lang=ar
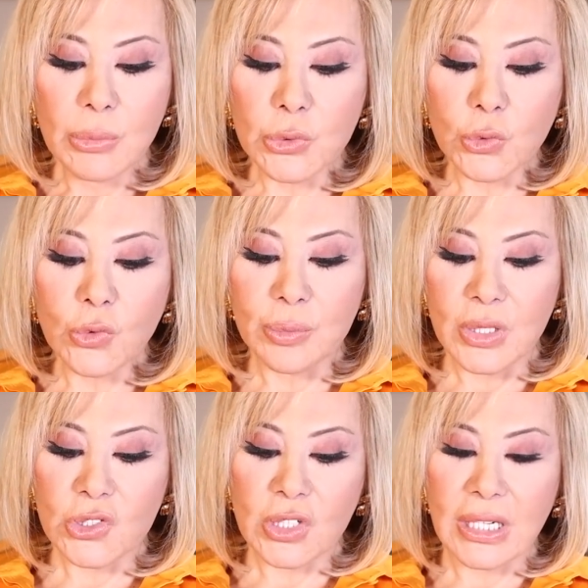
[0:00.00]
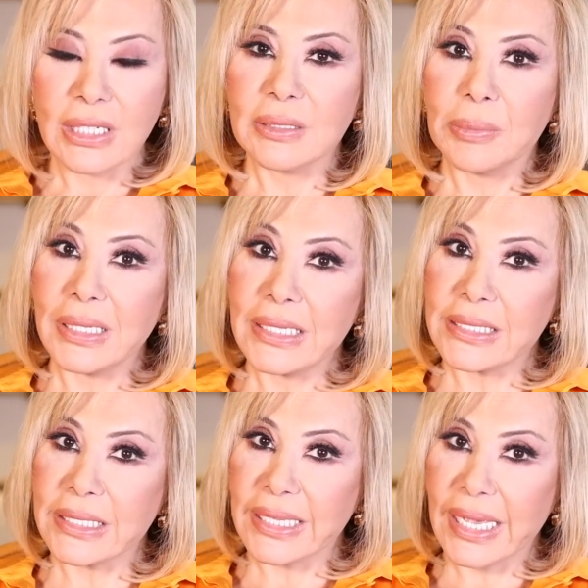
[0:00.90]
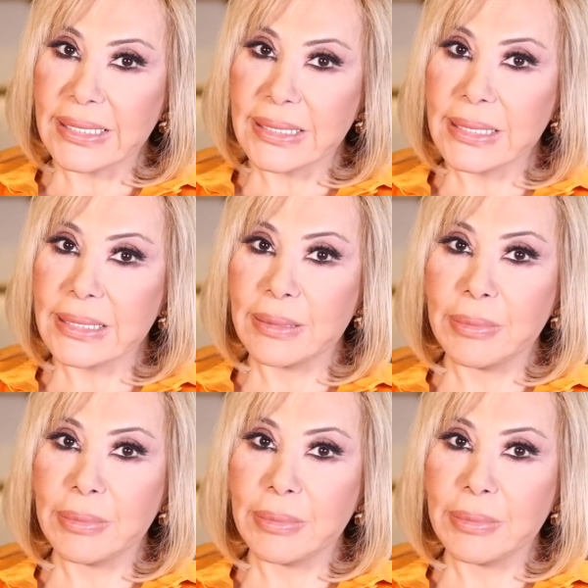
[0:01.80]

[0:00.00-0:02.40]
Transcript: بتقوم بإجراءات مالية عزيزة